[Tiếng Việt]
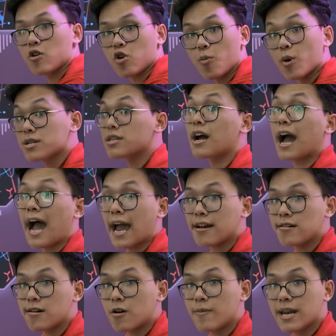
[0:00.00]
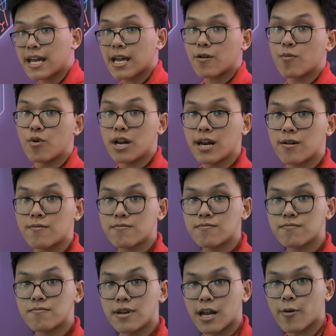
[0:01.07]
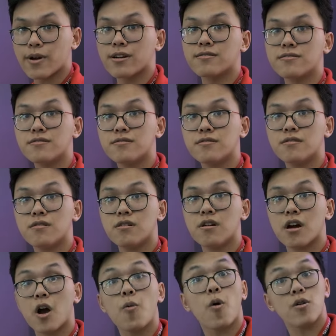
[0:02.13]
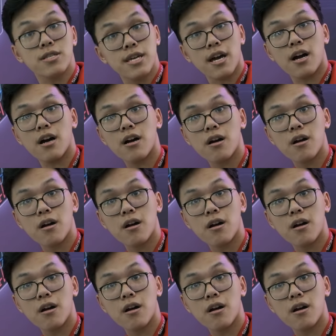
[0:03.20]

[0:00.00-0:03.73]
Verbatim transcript: còn có một cái tầng hai nữa, không biết anh em có muốn lên không? Lên không anh em? Không có gì à?